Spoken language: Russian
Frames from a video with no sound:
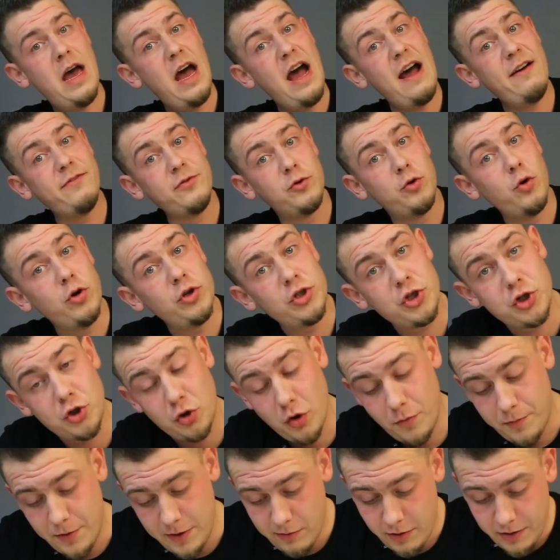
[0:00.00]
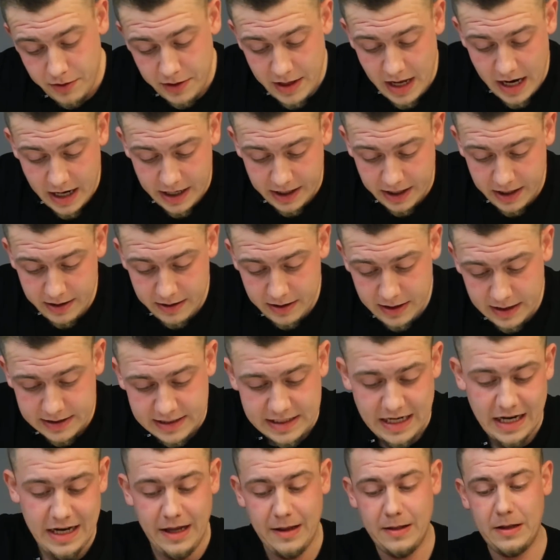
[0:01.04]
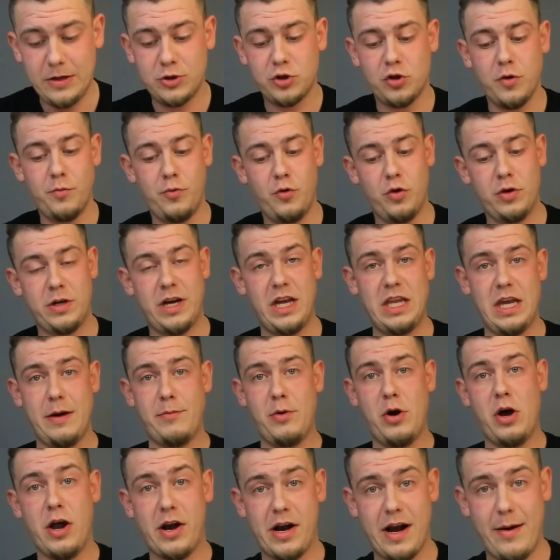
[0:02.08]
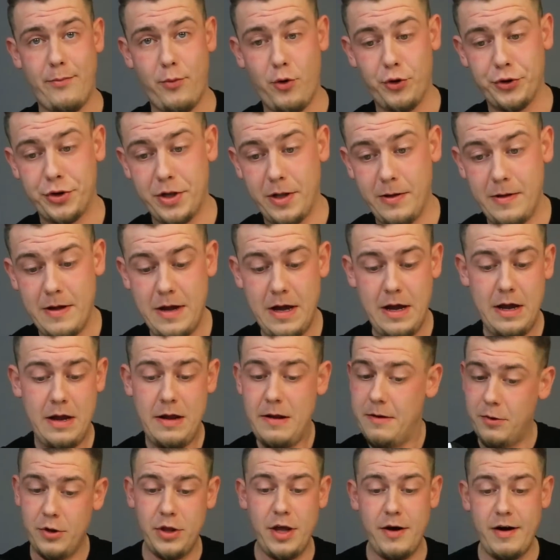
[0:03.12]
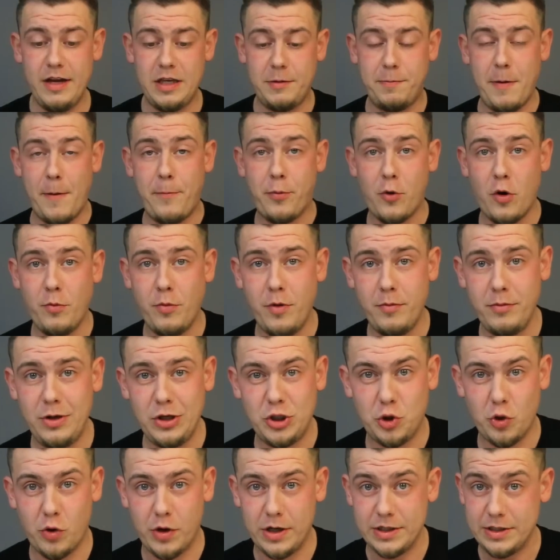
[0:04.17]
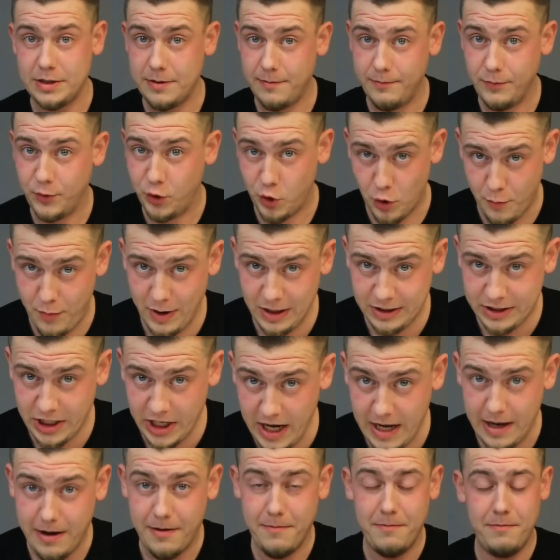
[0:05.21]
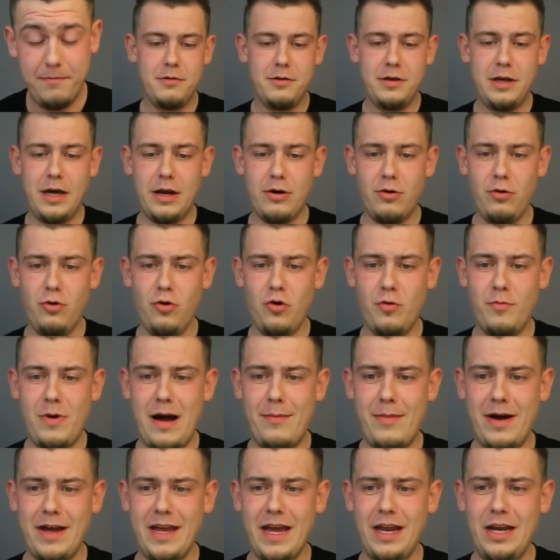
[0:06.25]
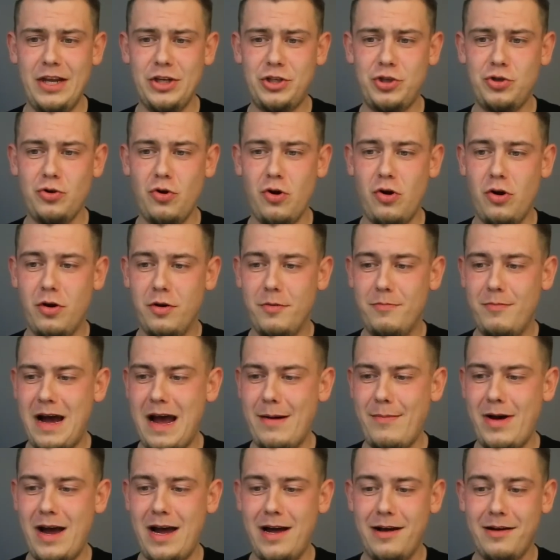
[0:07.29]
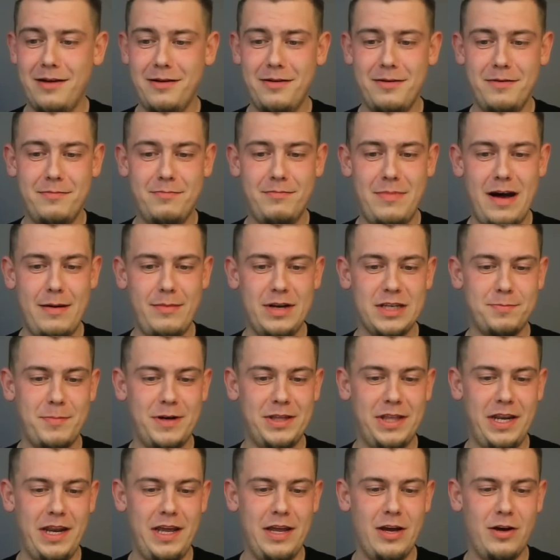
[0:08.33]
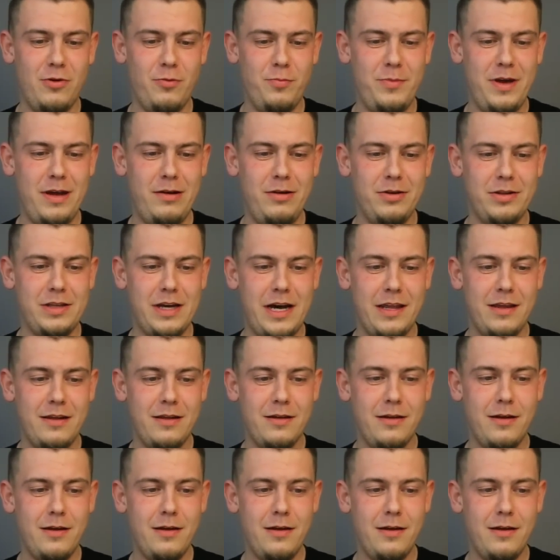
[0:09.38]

а в дождь, чтобы его нахрен не залило, чтобы он хотя бы работал. Ну давайте попробуем еще раз. Дубль три. Я рулю, мама, я лечу, мама, мама, смотри, я умею летать.